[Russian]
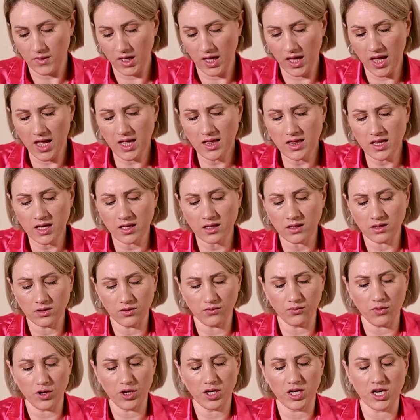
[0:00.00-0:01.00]
Это
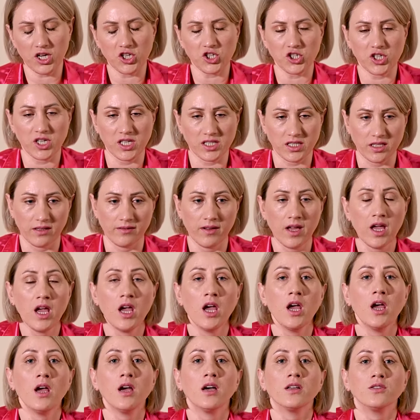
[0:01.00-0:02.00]
двойка жезлов.
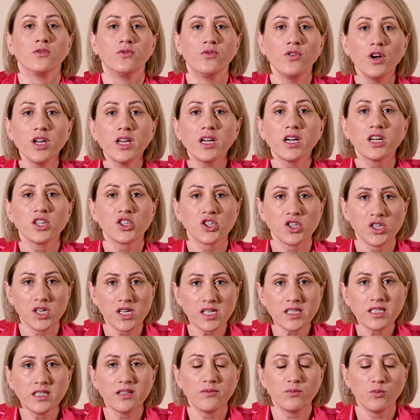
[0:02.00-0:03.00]
Двойка
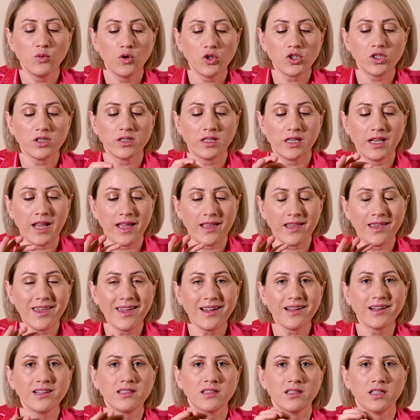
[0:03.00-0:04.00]
жезла может для
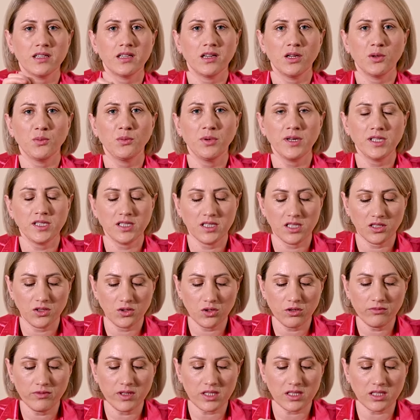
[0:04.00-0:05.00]
некоторых близнецов,